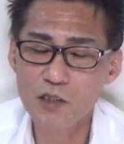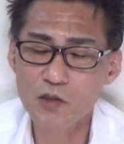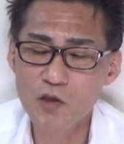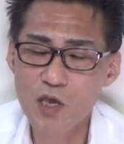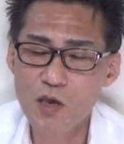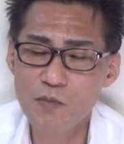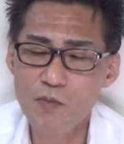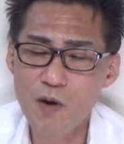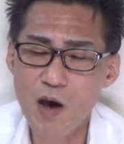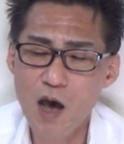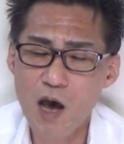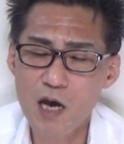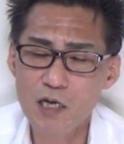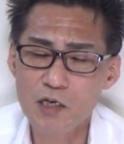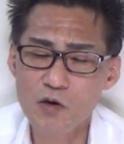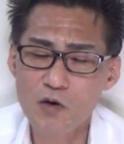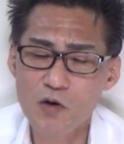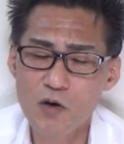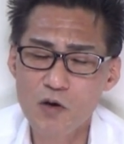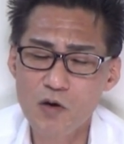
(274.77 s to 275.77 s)
例えば、あ
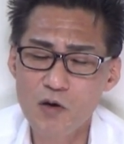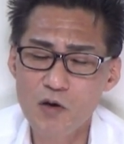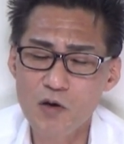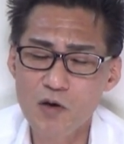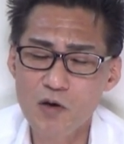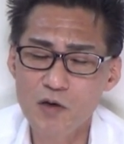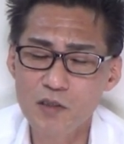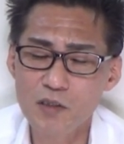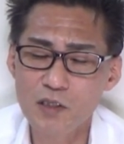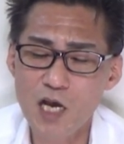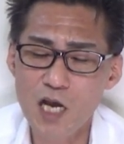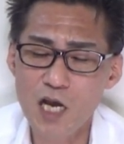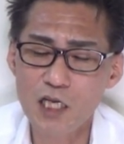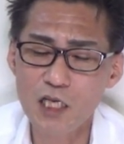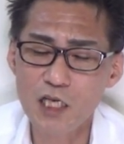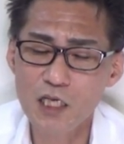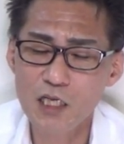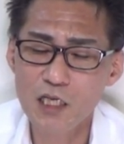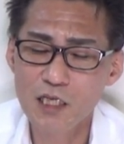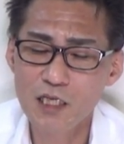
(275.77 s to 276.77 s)
の
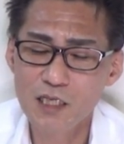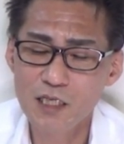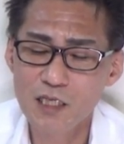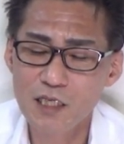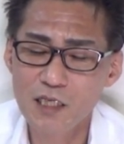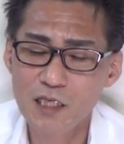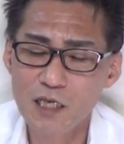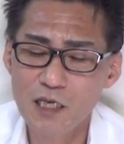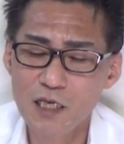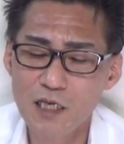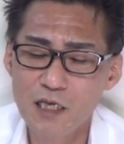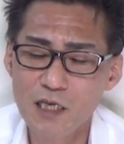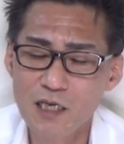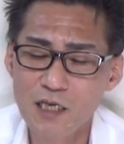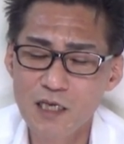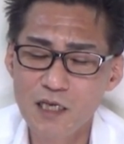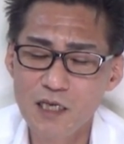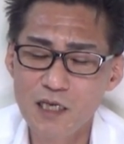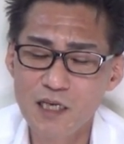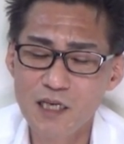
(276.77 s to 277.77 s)
何
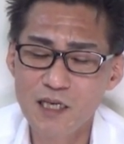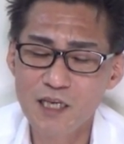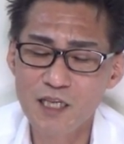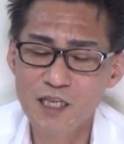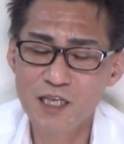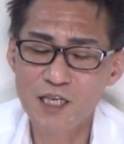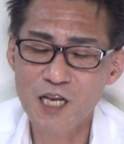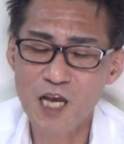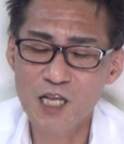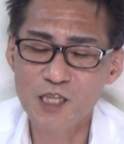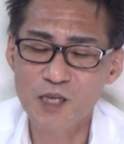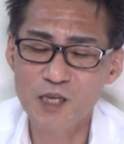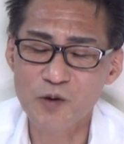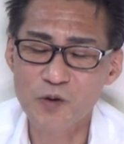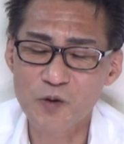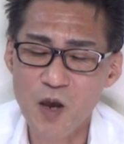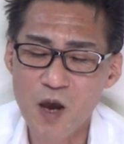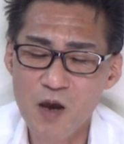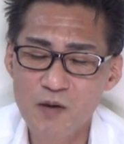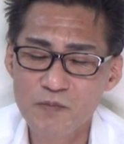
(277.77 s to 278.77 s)
えー、なんだ
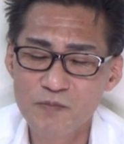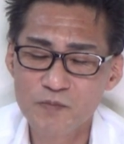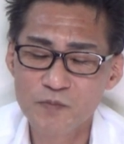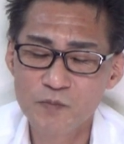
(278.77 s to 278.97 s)
ろうな。